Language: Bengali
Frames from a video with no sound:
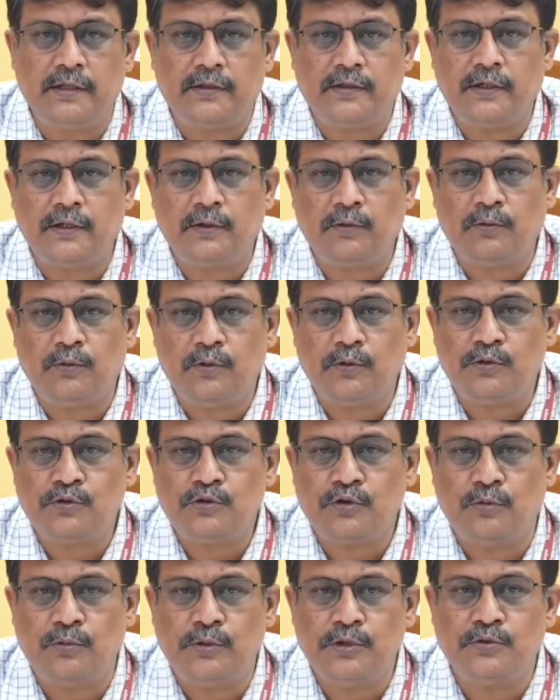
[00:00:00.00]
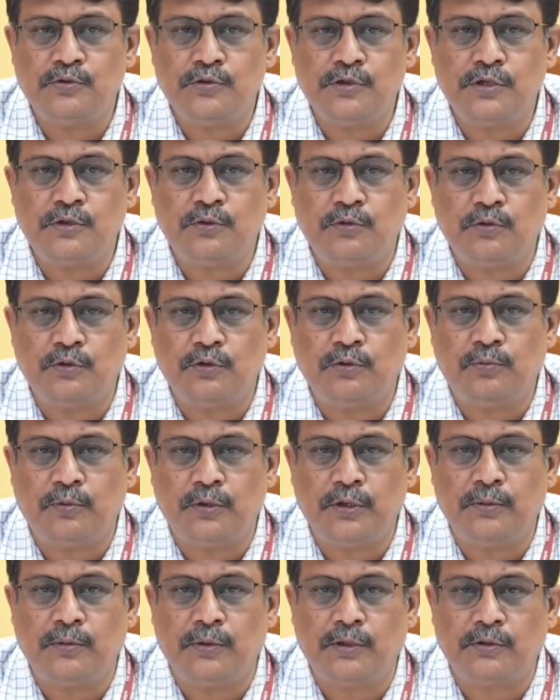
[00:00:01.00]
ক্ষেত্রে কোনো সময়সূচি কোনো
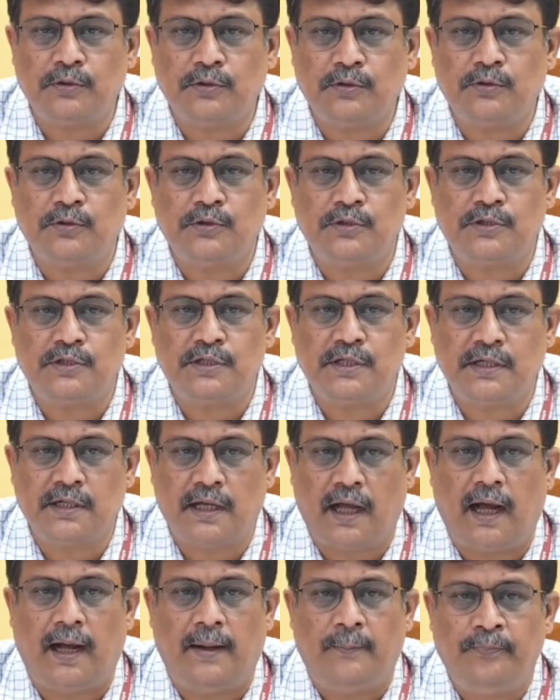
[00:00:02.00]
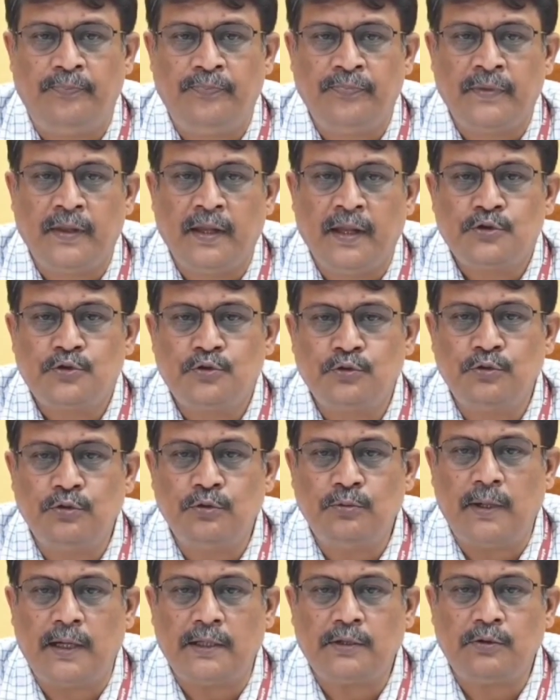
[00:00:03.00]
পরিবর্তন হচ্ছে না
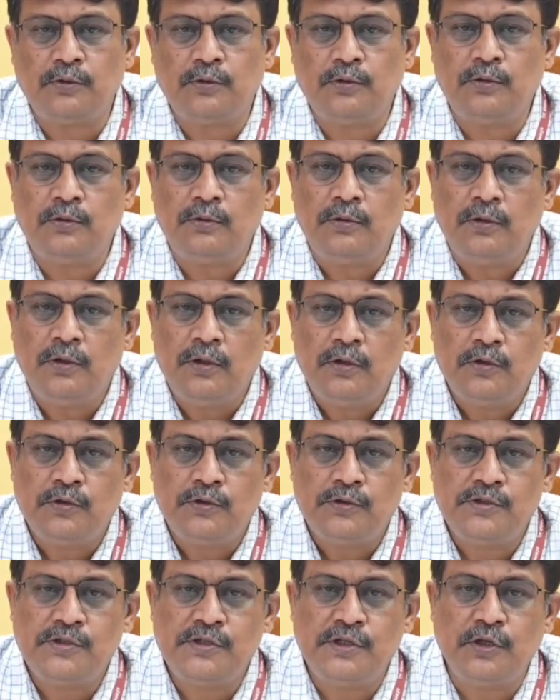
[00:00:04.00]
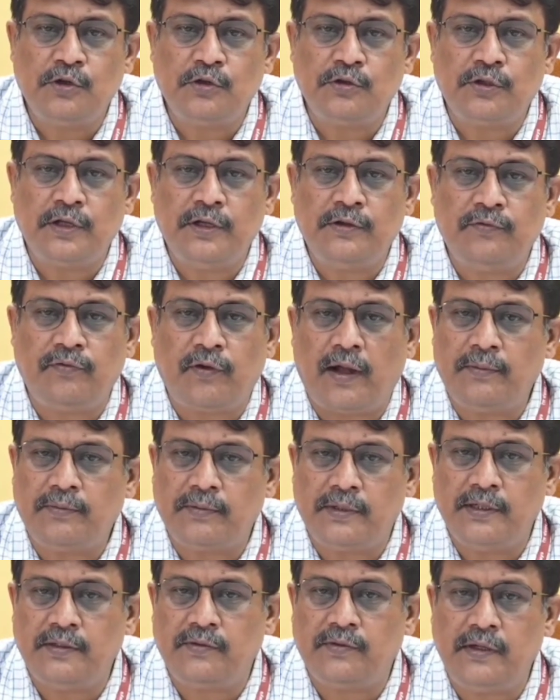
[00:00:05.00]
শুধুমাত্র জিরো থ্রি ফাইভ
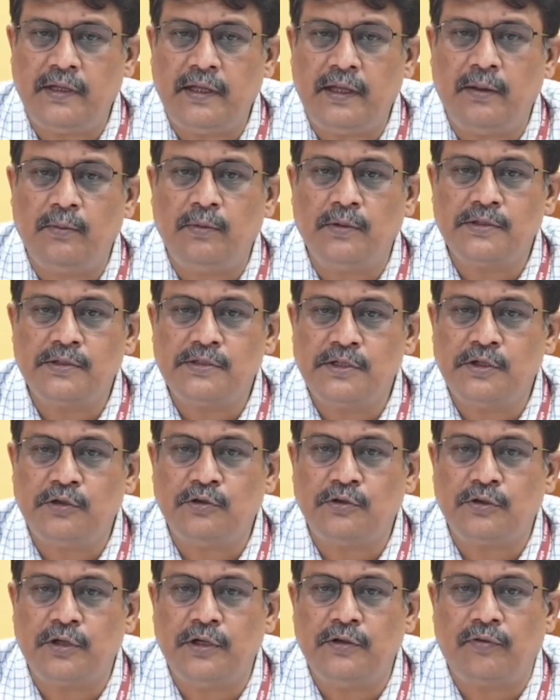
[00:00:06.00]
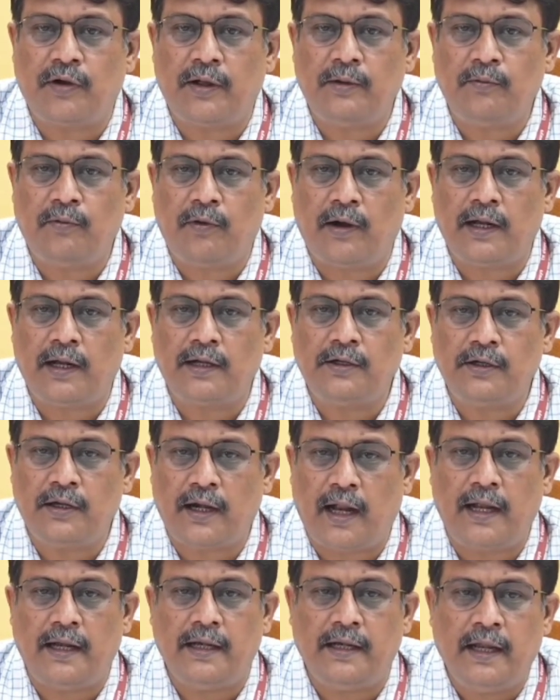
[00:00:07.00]
থ্রি থ্রি এবং জিরো থ্রি ফাইভ ওয়ান
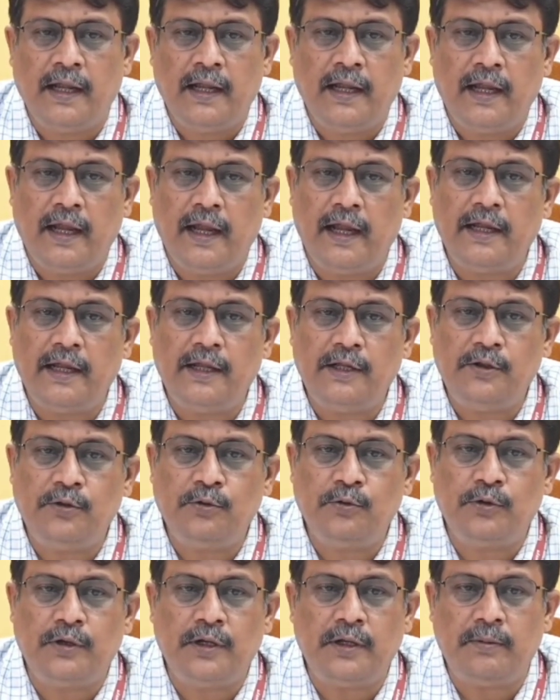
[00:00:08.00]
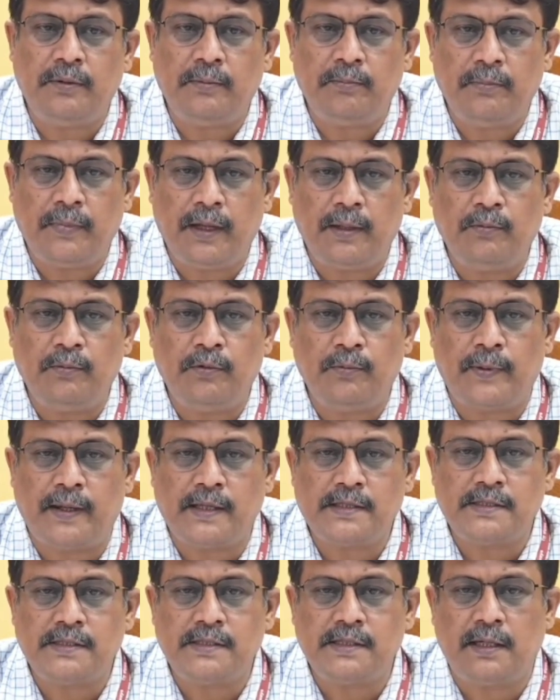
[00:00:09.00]
নাইন এই দুটি মেমু
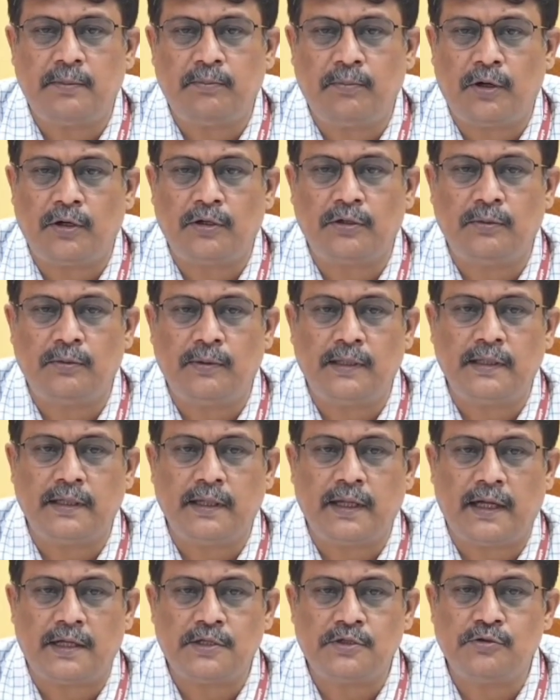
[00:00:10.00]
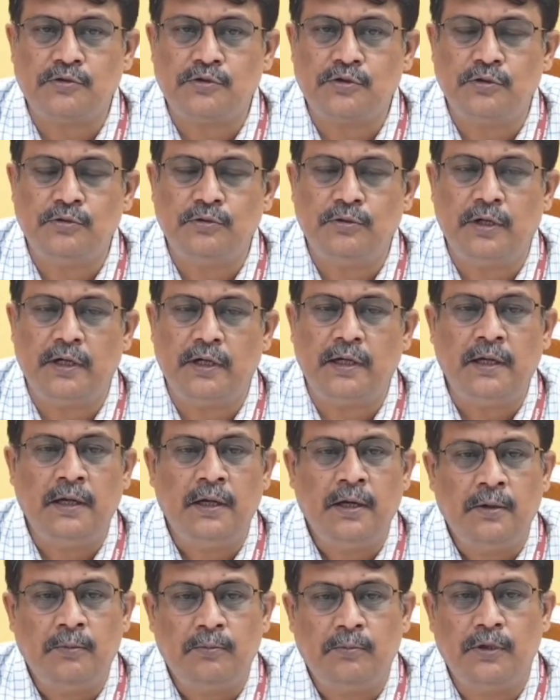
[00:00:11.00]
প্যাসেঞ্জার বর্ধমান থেকে আসানসোলের
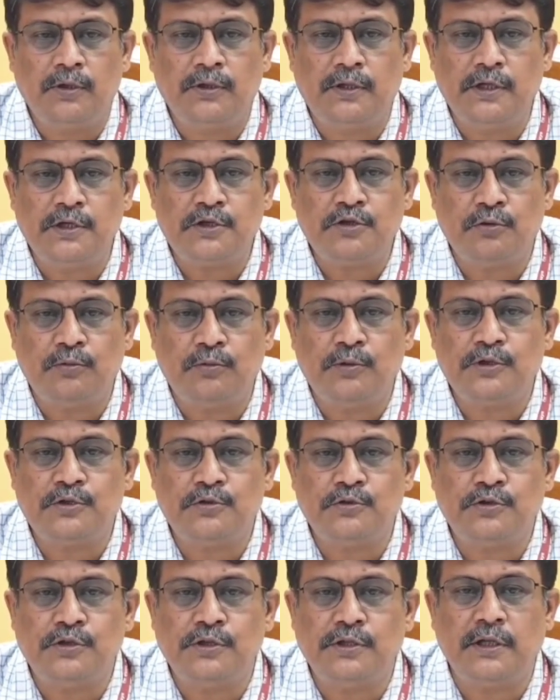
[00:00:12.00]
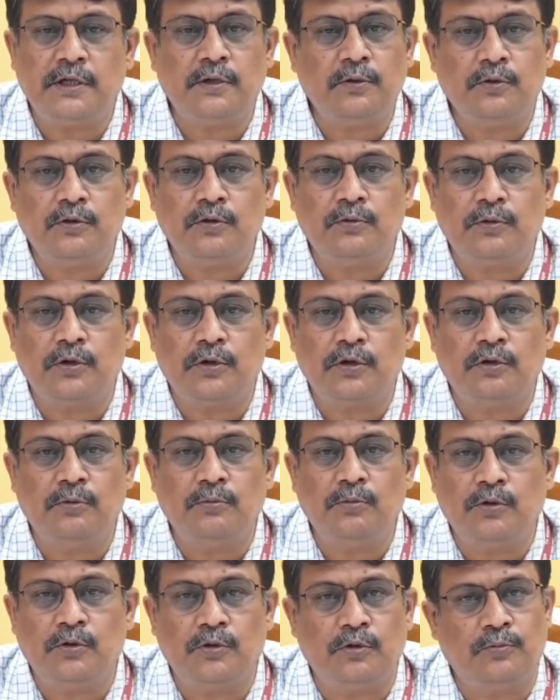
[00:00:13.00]
মধ্যে সময়সূচিতে কোনো রকম
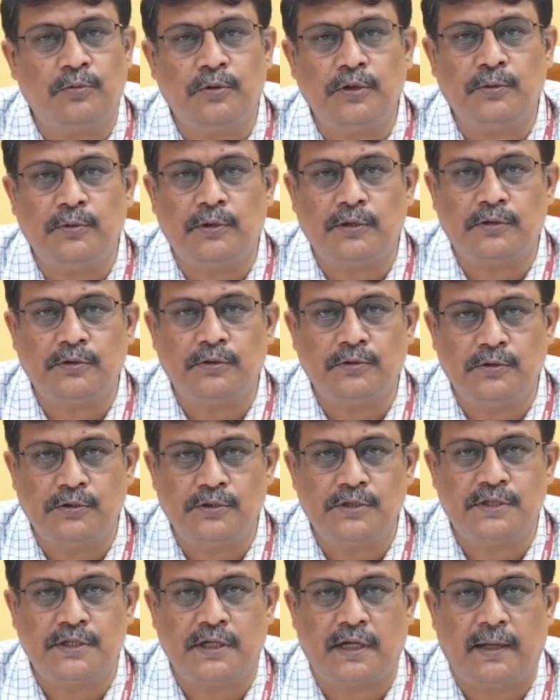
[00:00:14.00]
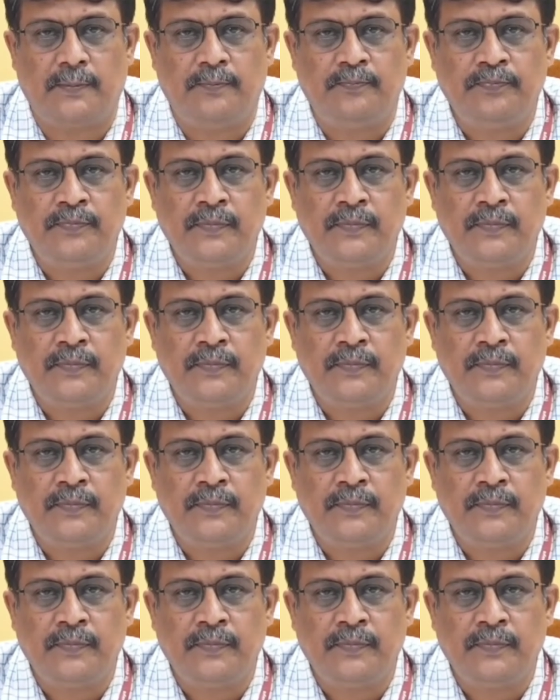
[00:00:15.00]
কোনো পরিবর্তন হচ্ছে না